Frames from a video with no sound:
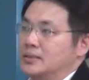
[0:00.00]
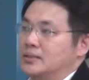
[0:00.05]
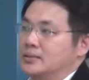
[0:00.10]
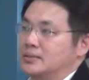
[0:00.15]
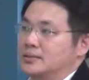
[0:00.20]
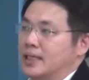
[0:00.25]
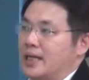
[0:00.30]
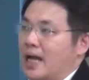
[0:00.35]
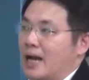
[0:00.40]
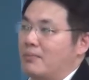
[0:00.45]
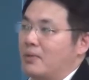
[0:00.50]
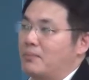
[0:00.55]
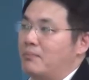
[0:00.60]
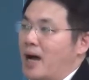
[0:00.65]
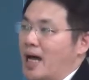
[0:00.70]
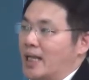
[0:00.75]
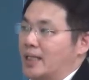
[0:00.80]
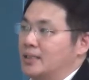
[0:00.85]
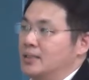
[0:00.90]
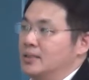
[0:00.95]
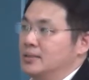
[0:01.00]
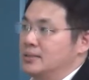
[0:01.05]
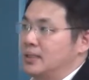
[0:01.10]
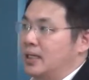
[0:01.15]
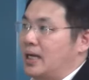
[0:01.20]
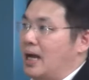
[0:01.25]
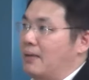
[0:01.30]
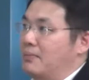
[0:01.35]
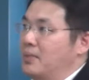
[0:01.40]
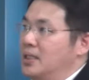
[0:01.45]
ในการบำบัด
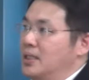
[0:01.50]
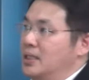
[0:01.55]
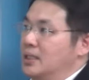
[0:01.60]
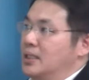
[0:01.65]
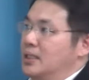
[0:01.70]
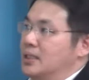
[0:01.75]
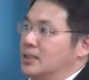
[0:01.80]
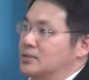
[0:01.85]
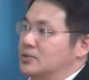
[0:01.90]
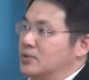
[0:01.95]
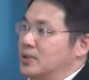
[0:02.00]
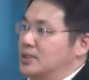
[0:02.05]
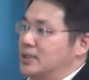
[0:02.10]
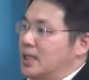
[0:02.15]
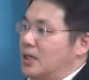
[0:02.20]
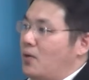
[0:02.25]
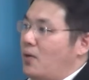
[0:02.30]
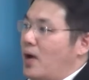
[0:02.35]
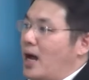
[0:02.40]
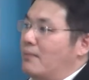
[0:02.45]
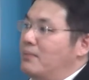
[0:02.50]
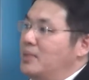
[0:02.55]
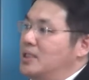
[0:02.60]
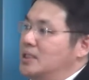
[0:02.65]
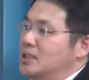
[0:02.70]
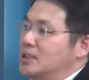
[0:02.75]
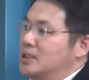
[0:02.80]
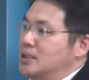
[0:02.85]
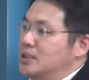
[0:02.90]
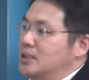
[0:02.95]
นะครับส่วนทางขวามือ